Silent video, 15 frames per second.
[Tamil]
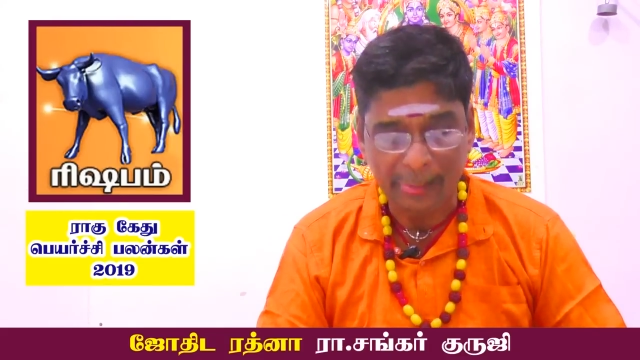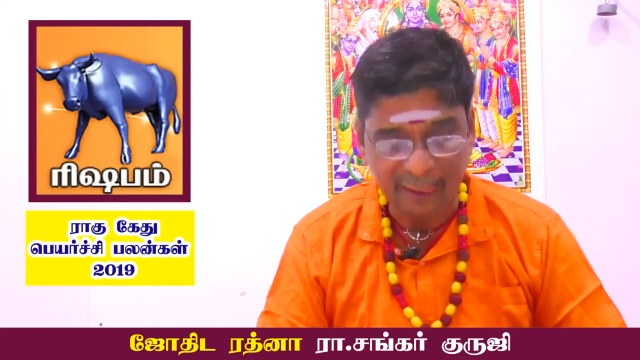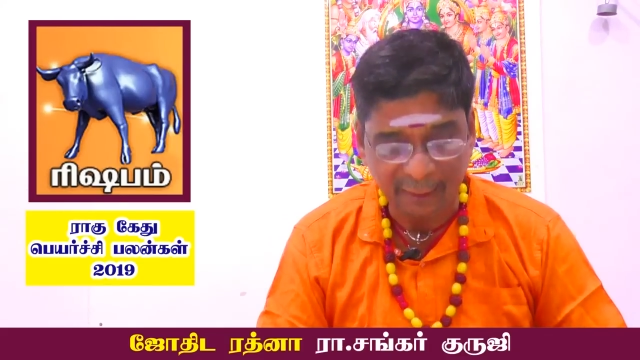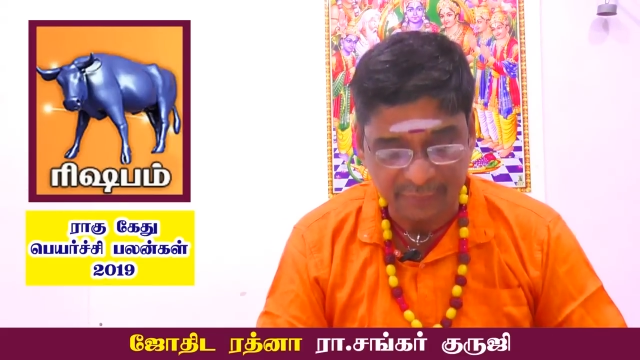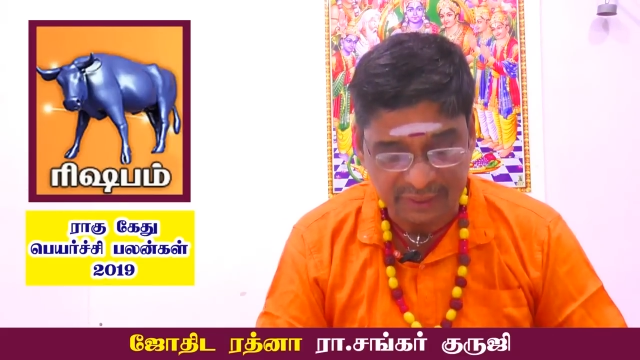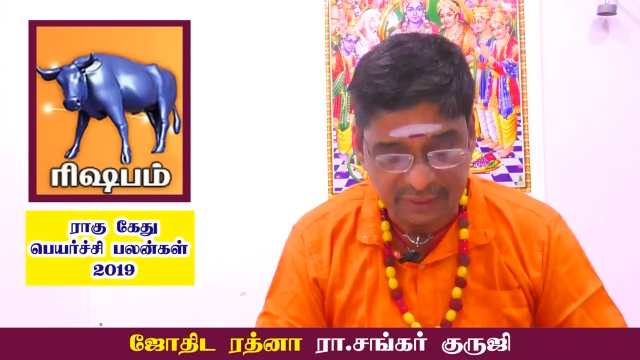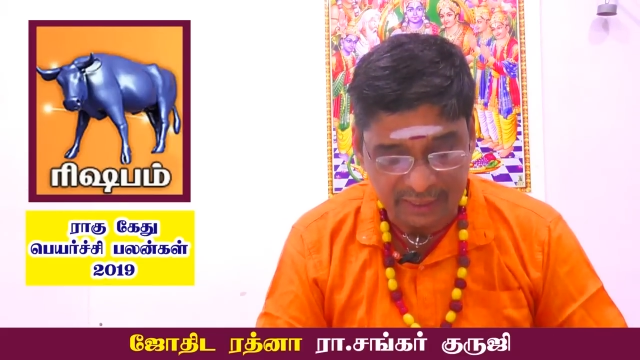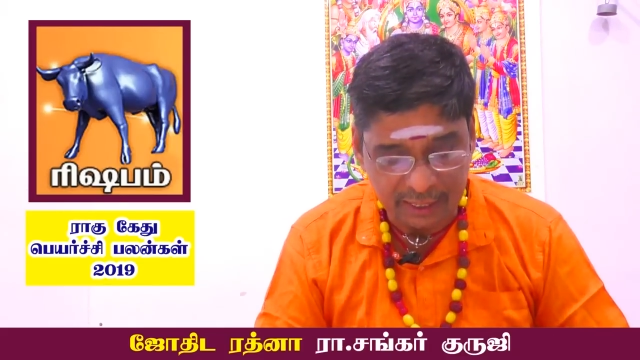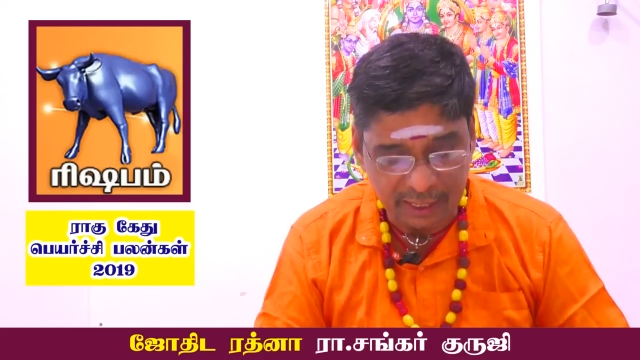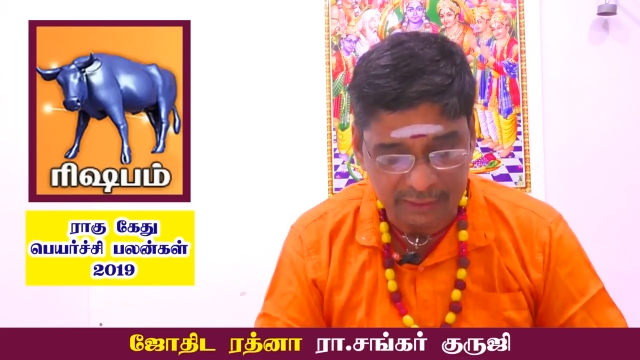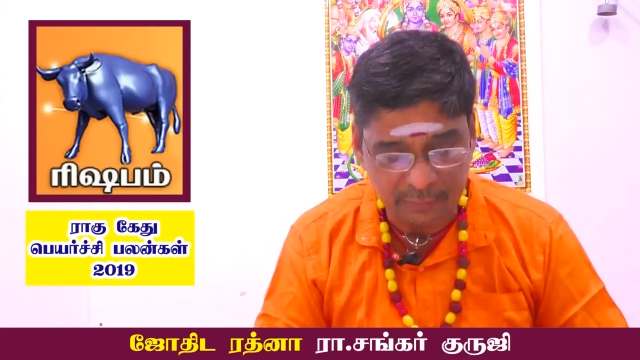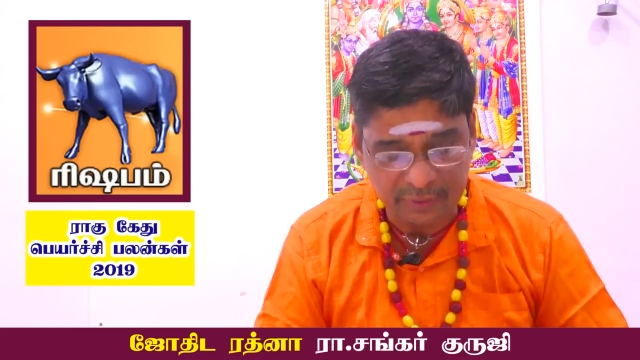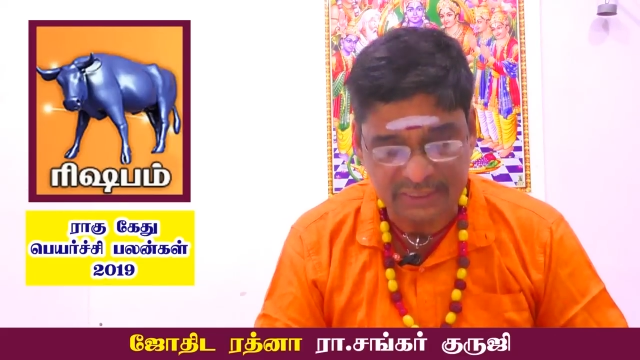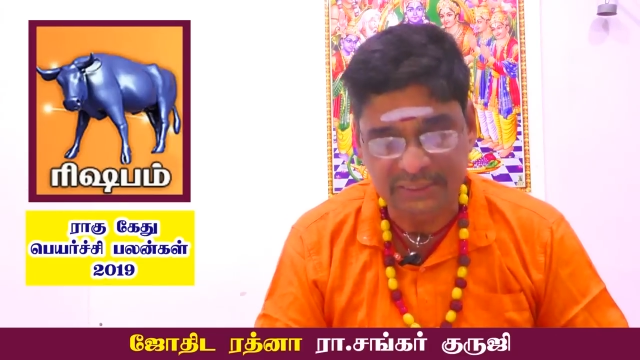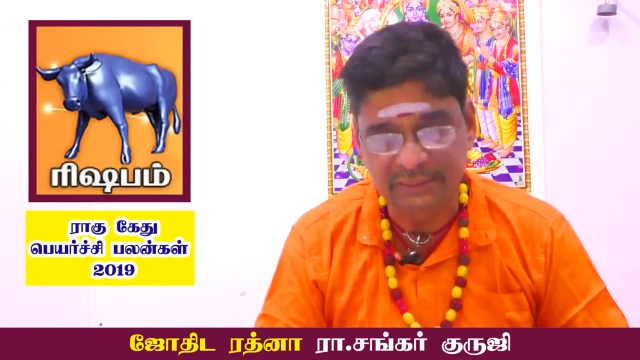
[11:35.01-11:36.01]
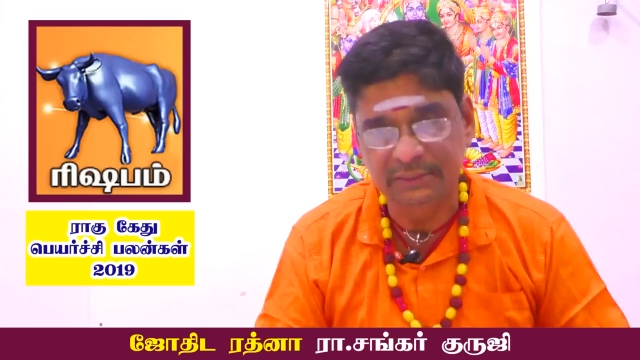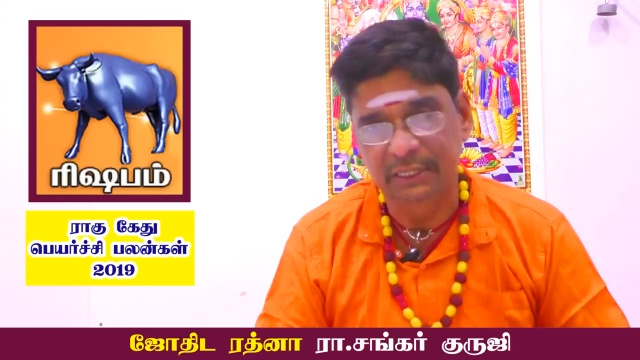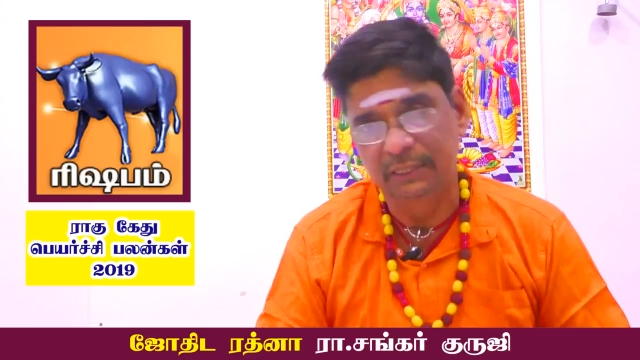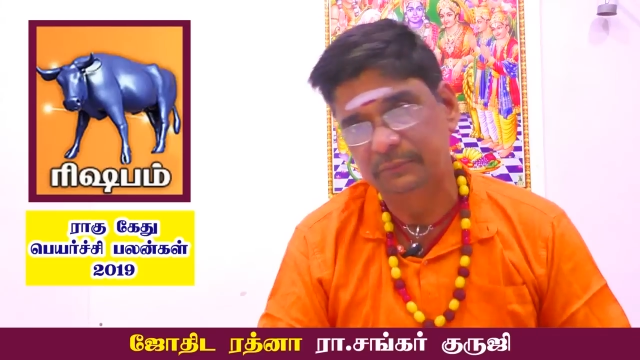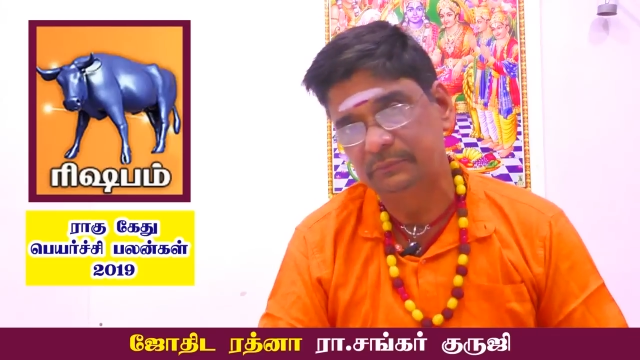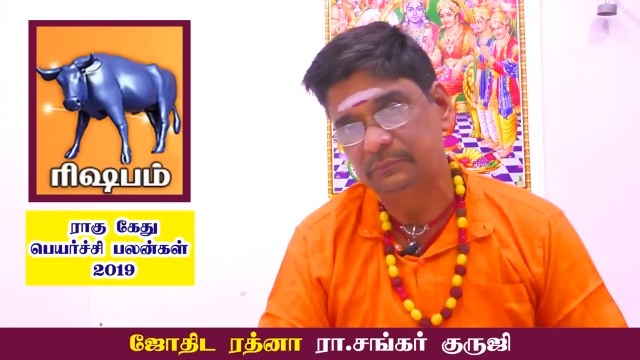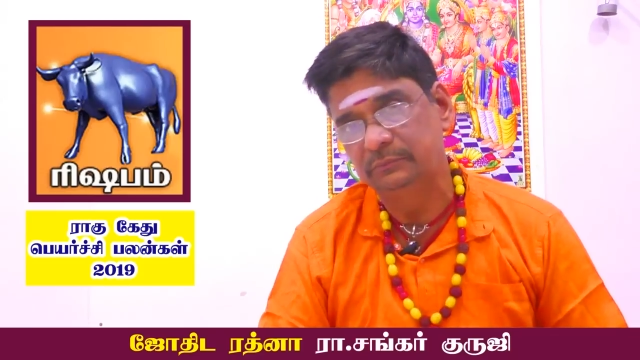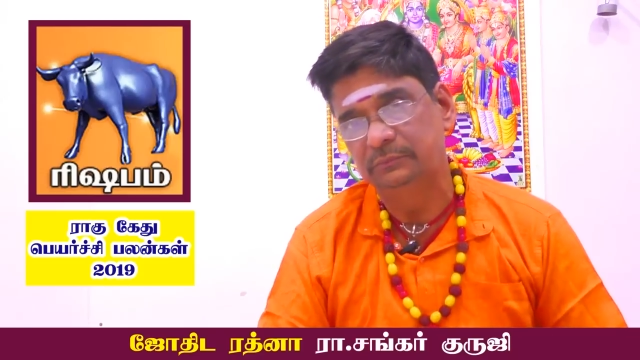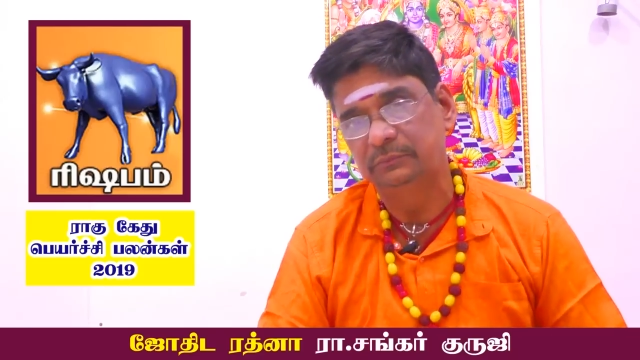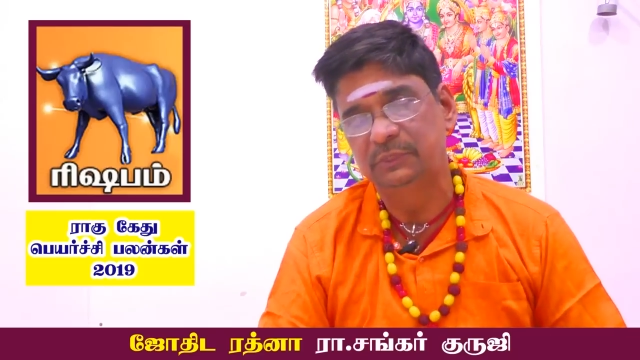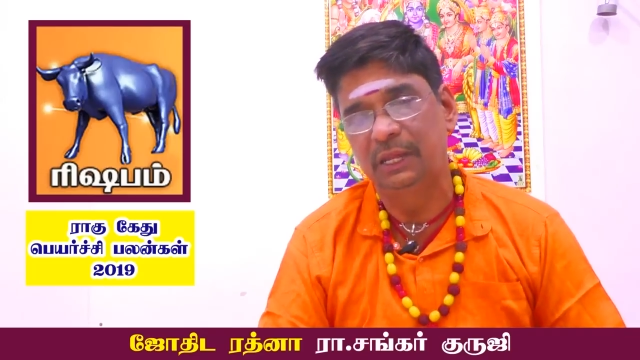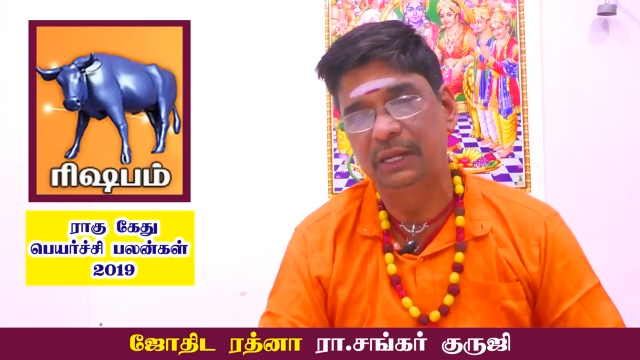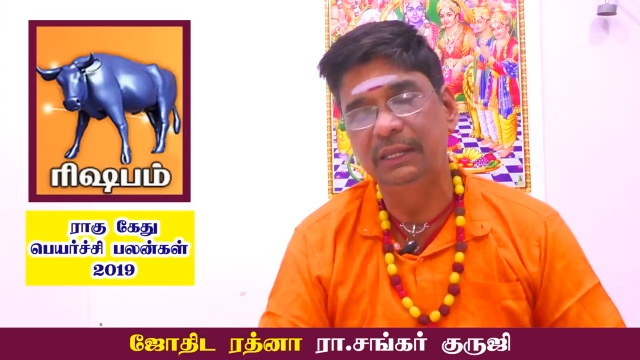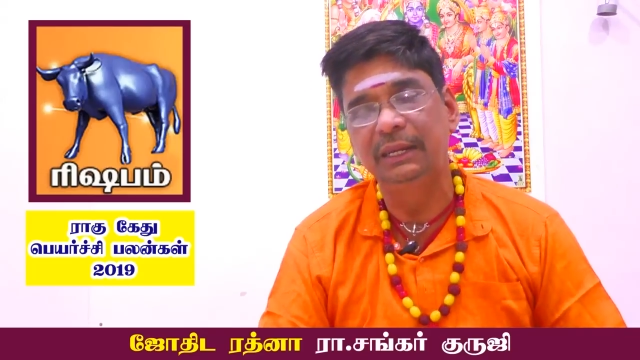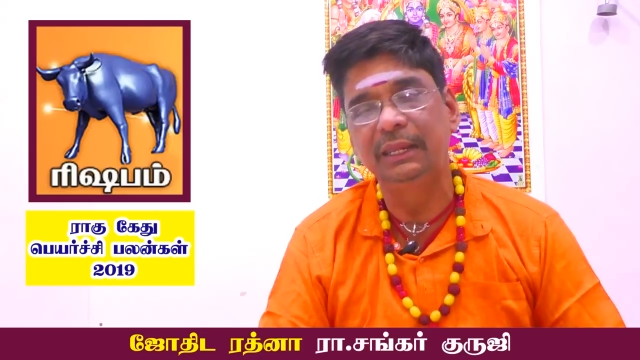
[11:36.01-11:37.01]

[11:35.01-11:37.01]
அப்படி இல்லாத பட்சத்தில் சாரி